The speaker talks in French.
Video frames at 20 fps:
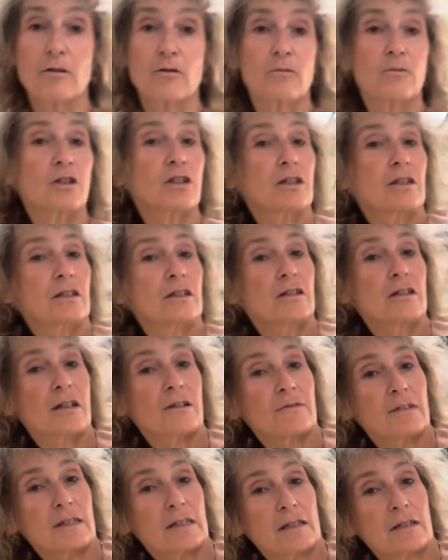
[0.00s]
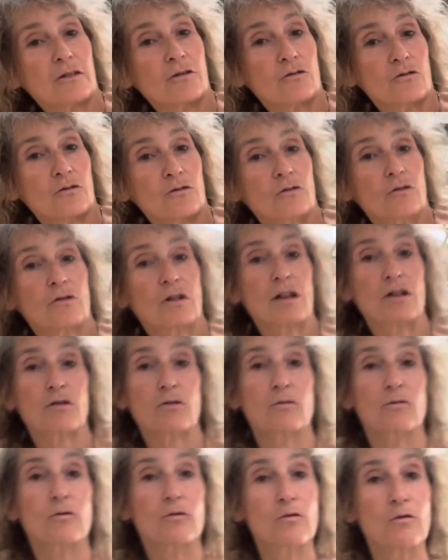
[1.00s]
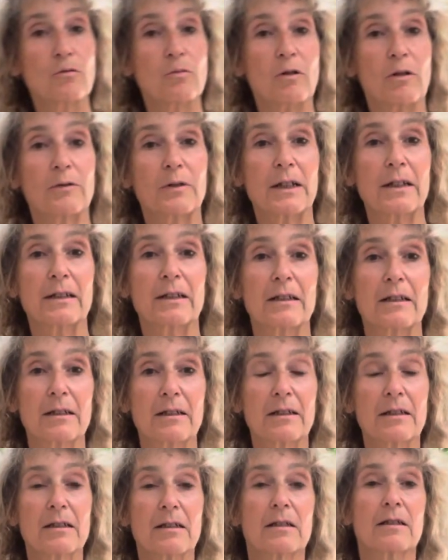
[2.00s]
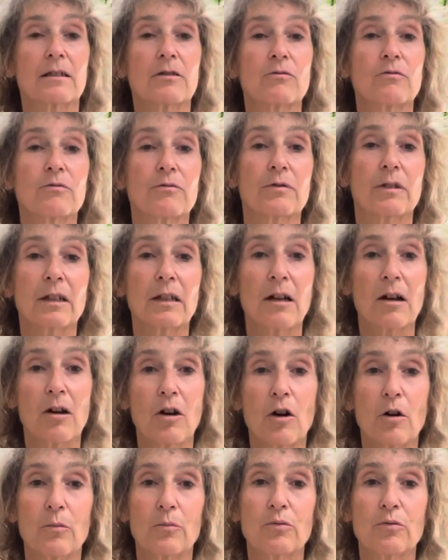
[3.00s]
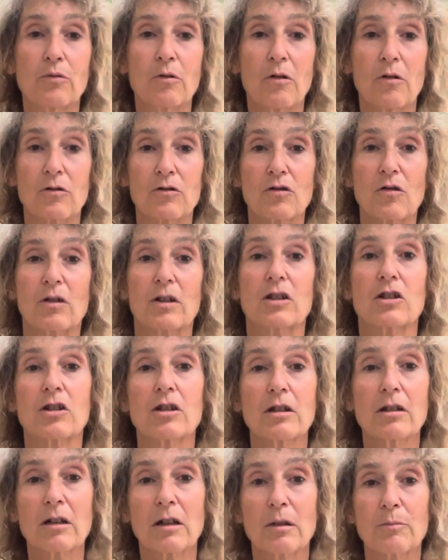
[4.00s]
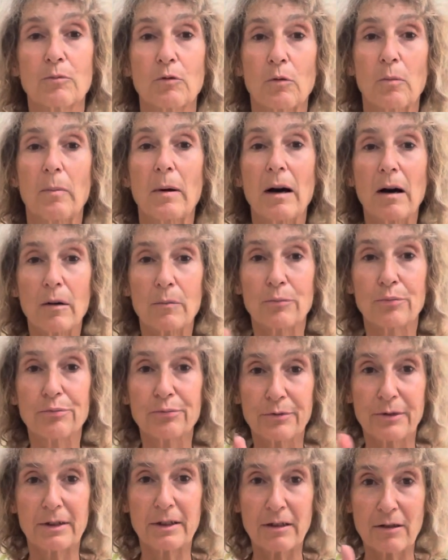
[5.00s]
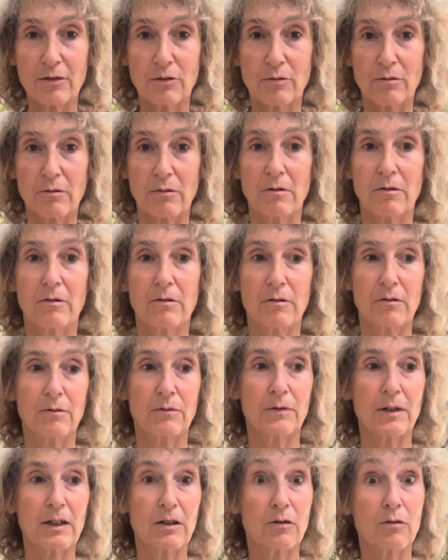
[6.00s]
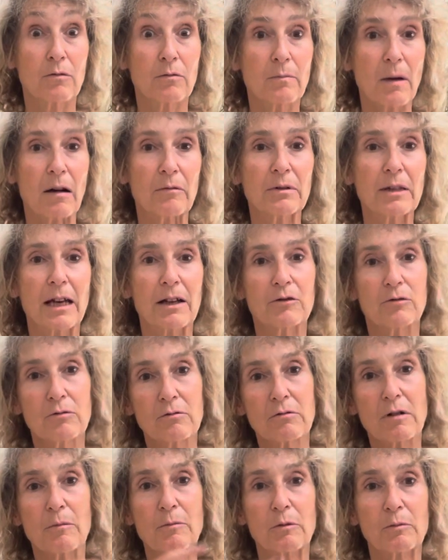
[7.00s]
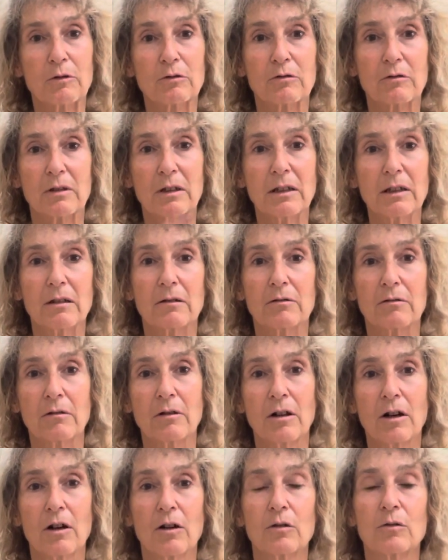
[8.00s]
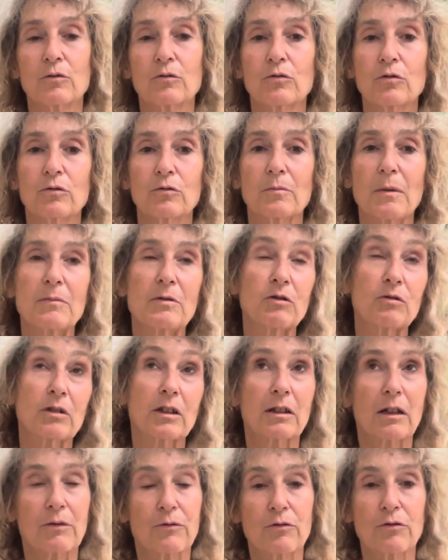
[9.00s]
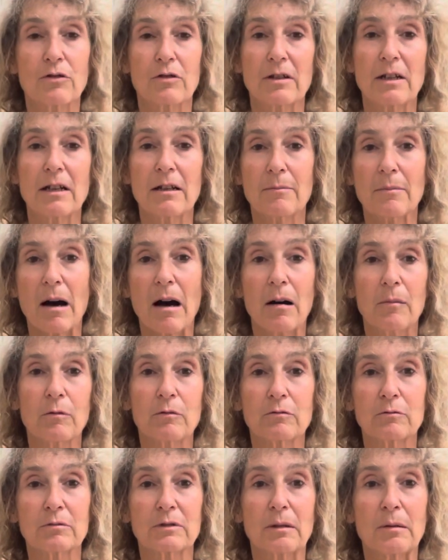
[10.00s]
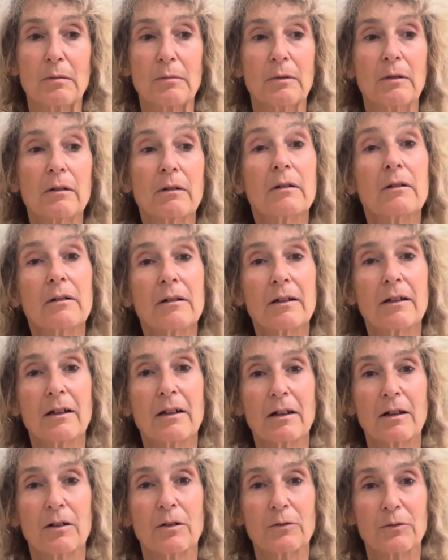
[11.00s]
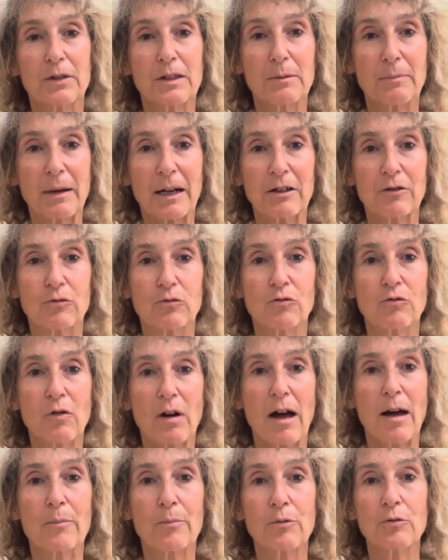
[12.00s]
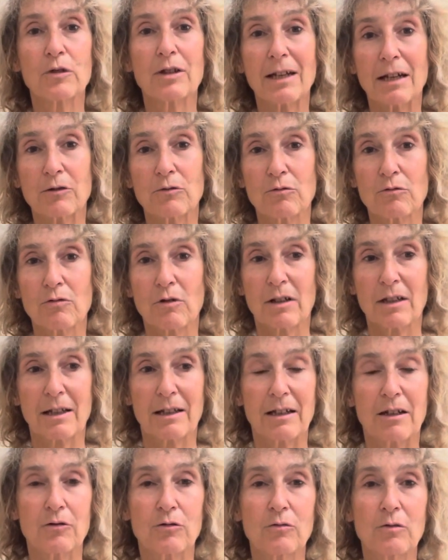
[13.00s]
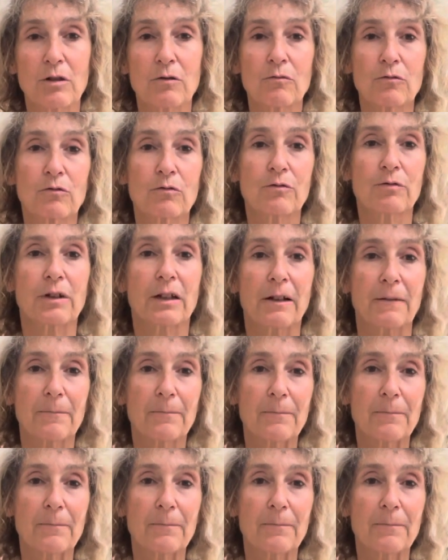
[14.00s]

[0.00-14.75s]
euh, moi j'étais déjà investi dans une relation de couple en fait, et l'idée c'était d'ouvrir pour euh, s'enrichir et pour pas buter sur le fait que bah oui à deux, à un moment donné, on tourne même si on est très fusionnel, bah bon au bout d'un moment, on finit par être toujours un peu qu'à deux, rien qu'à deux, et donc d'ouvrir.